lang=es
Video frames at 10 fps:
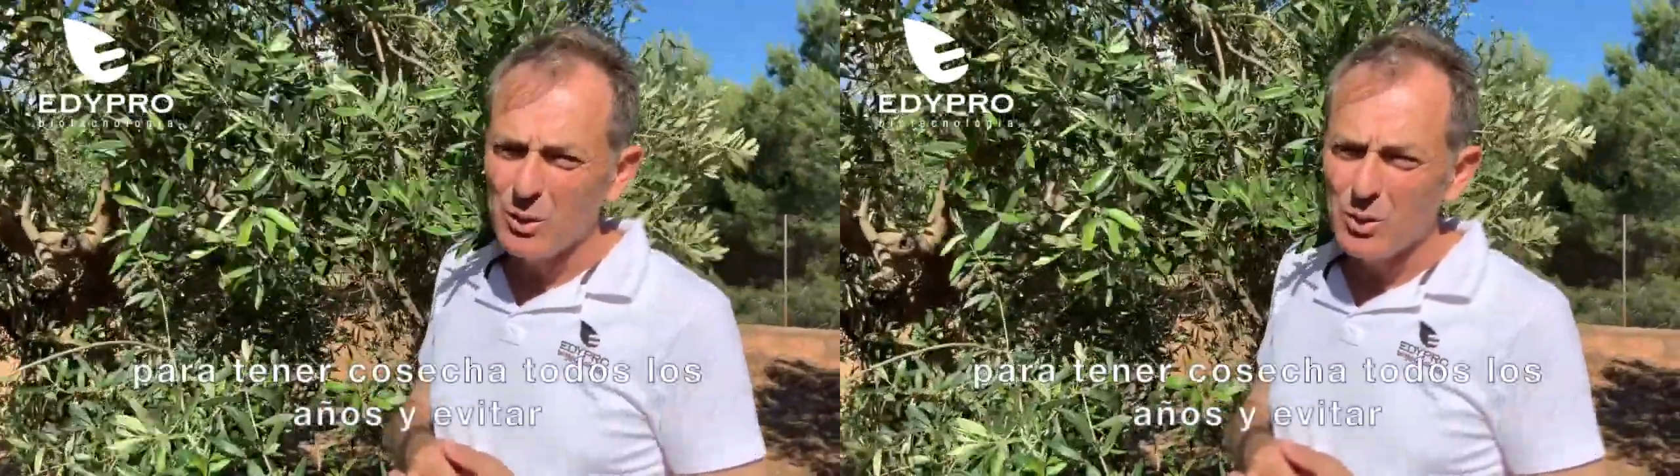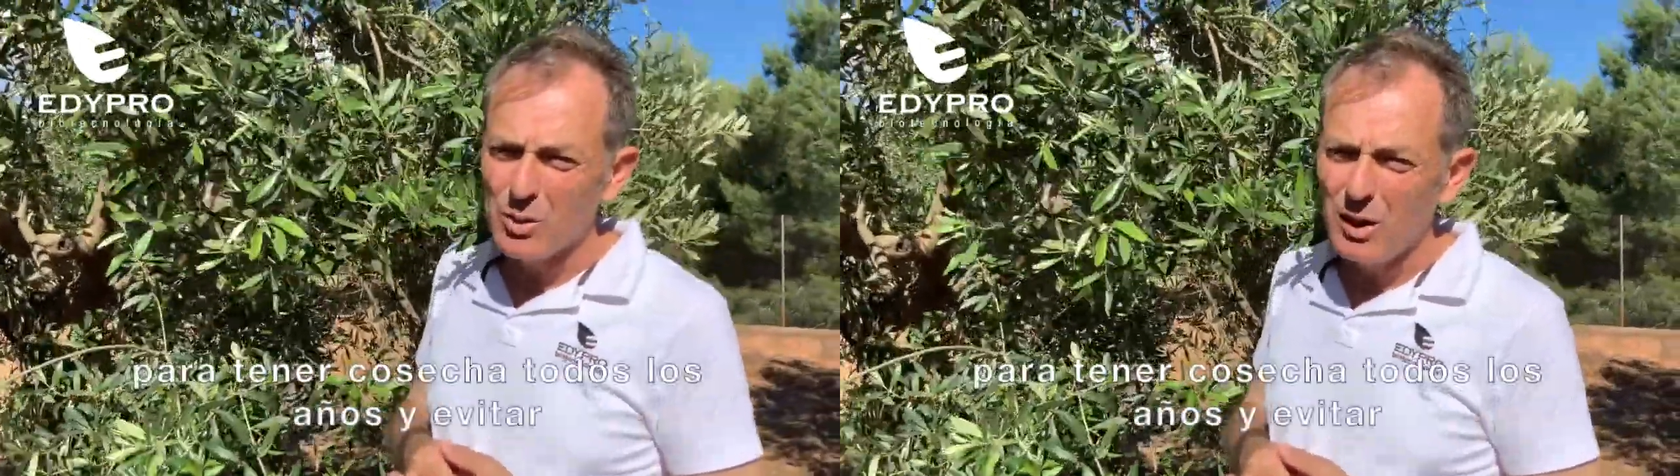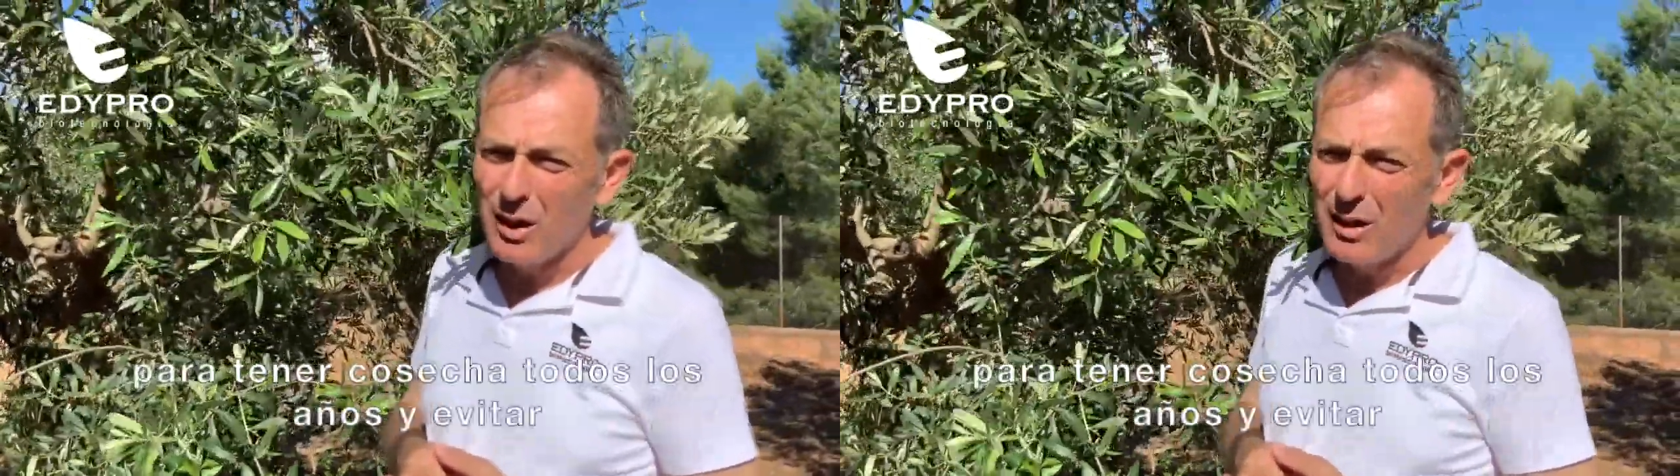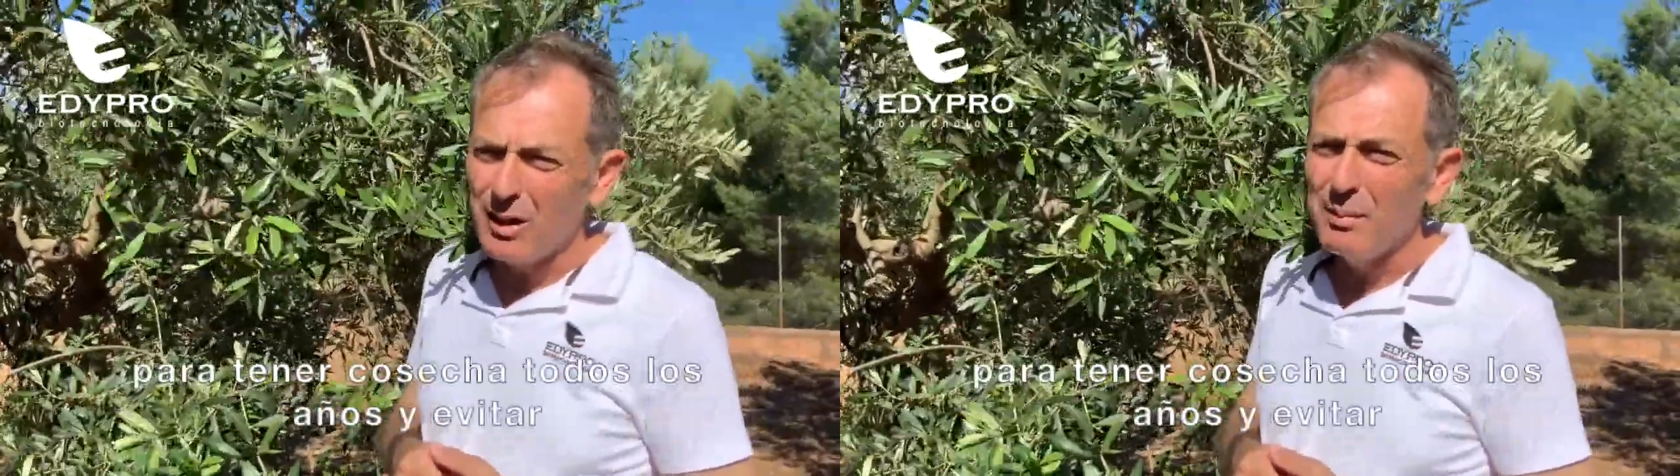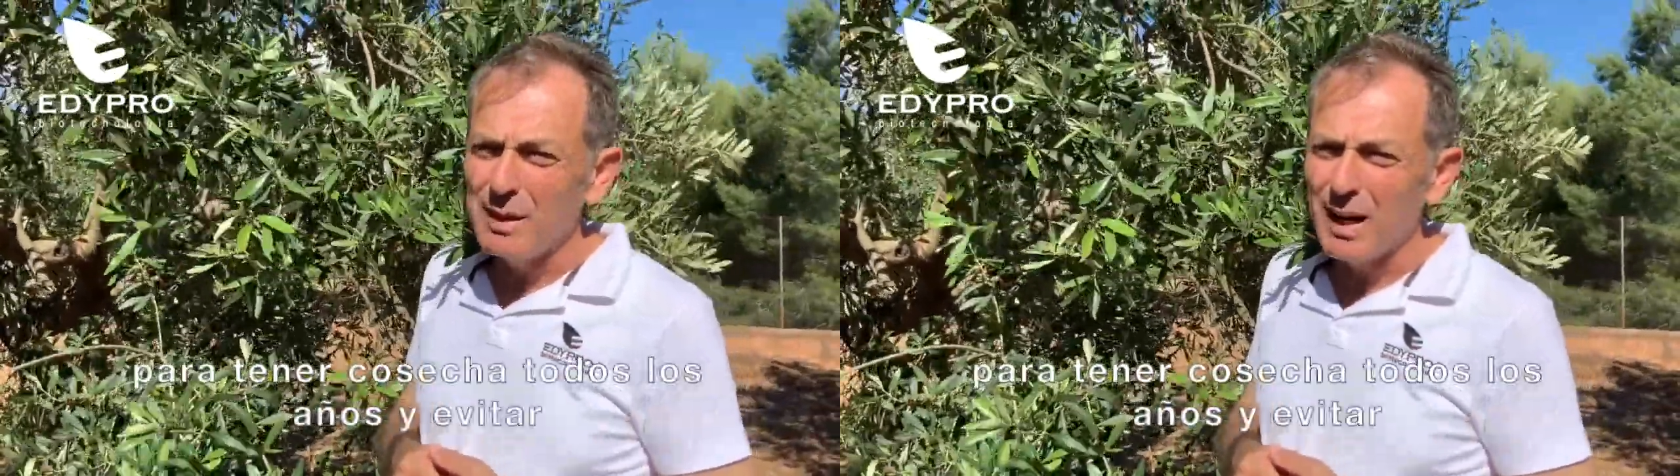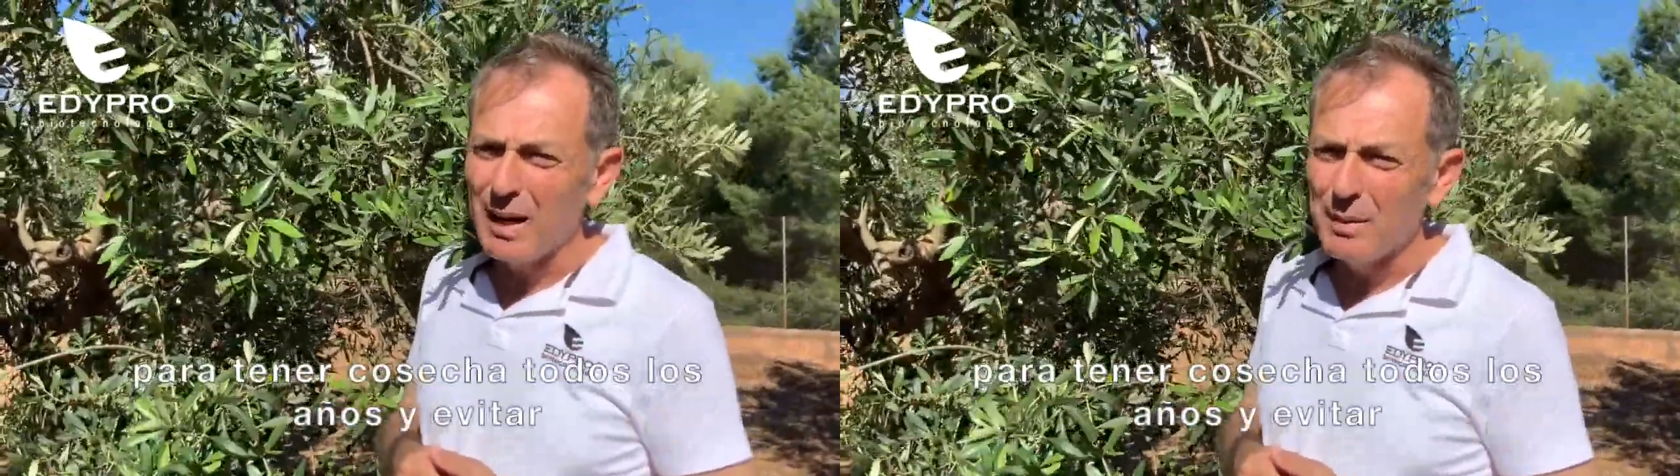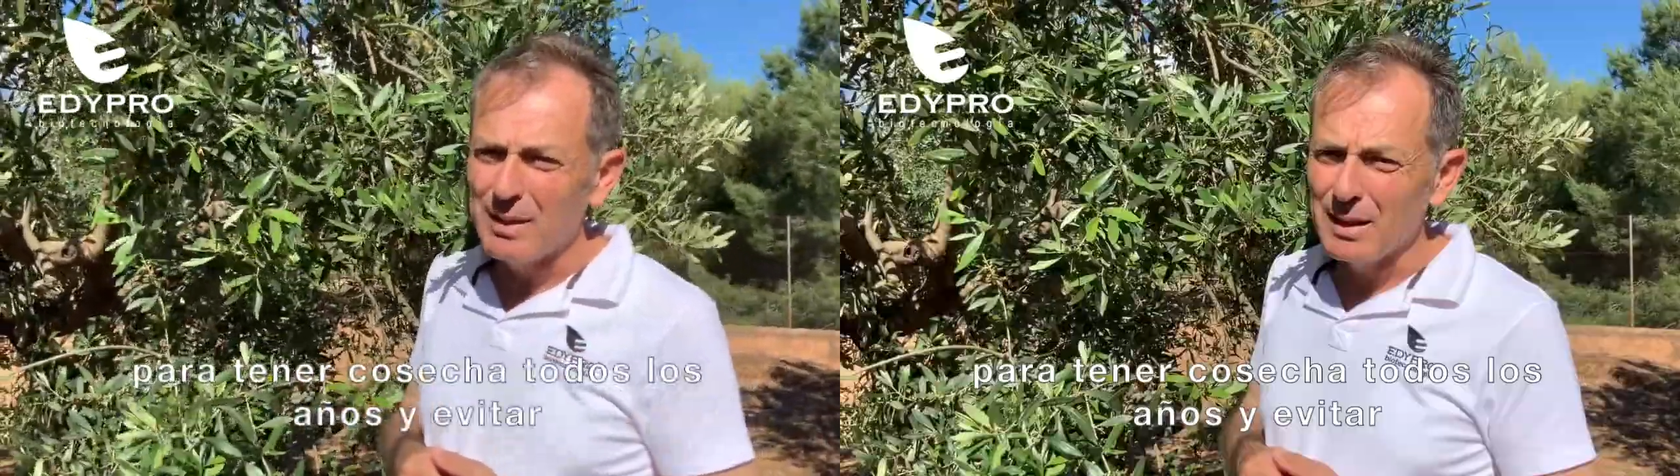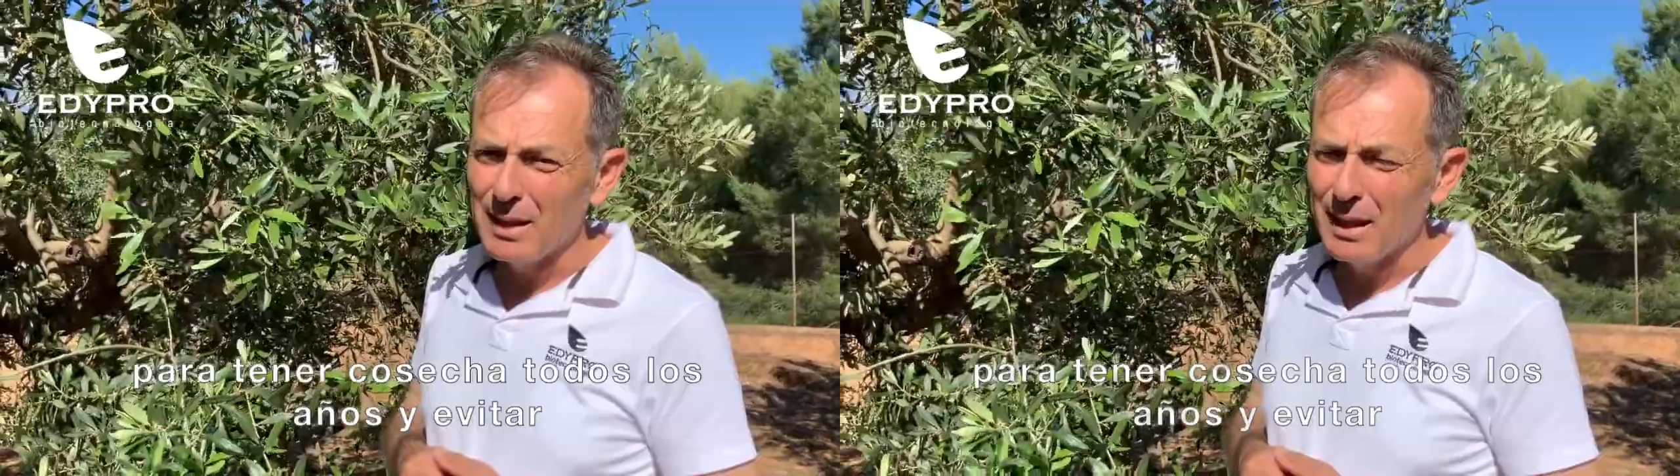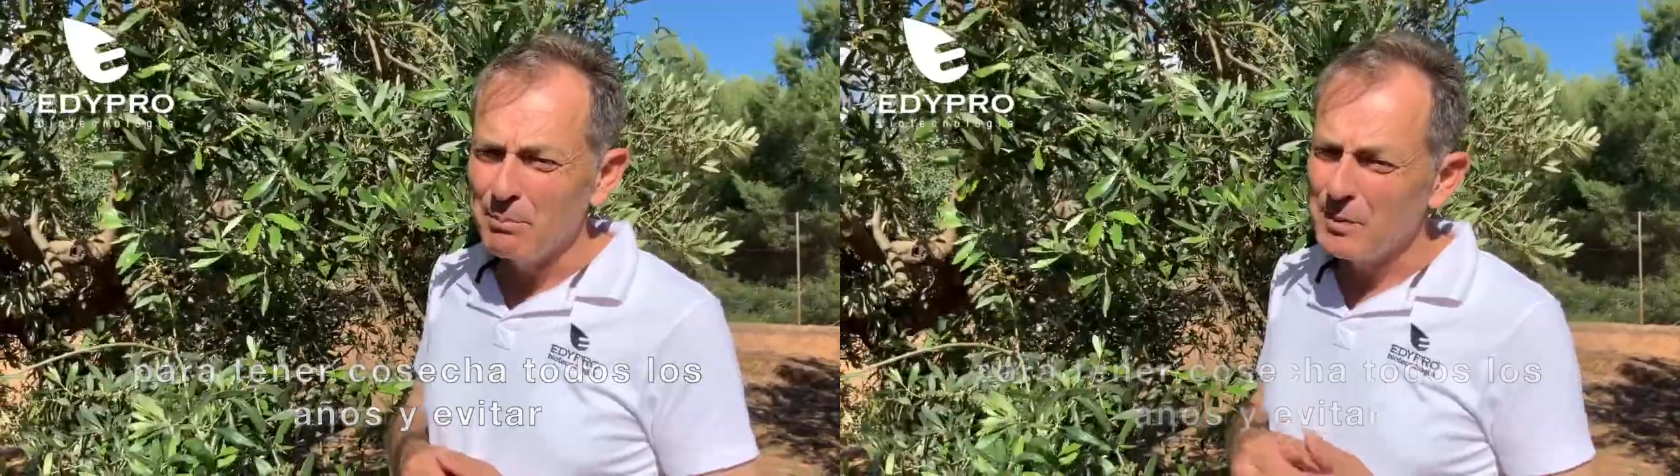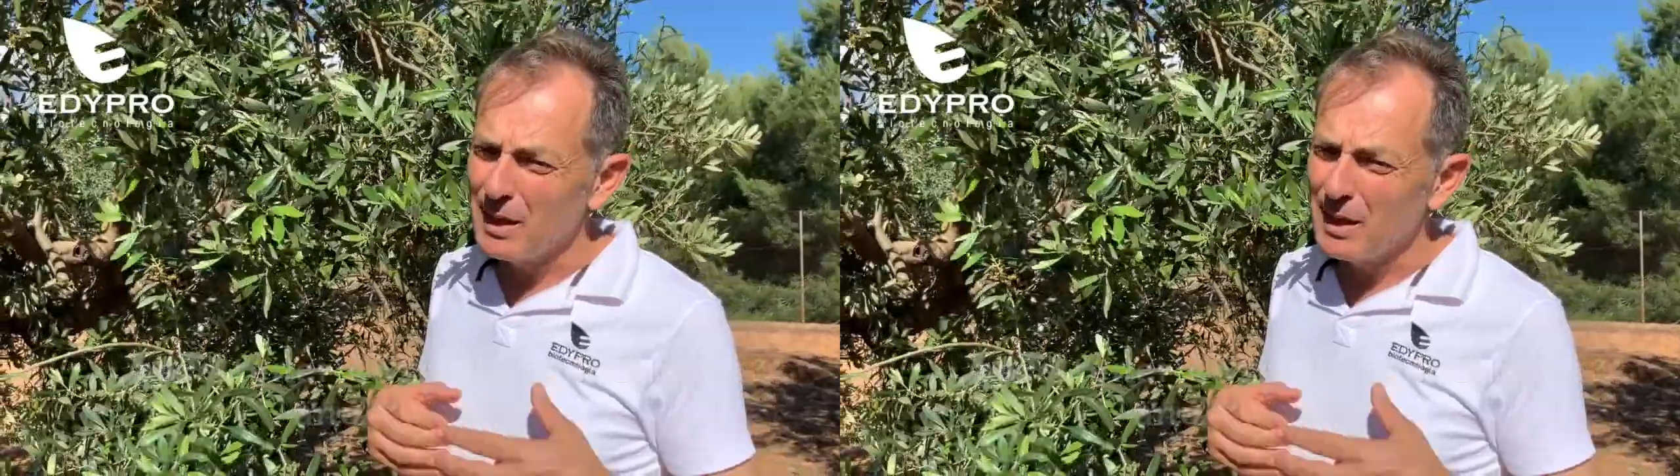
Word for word: años y evitar la becería.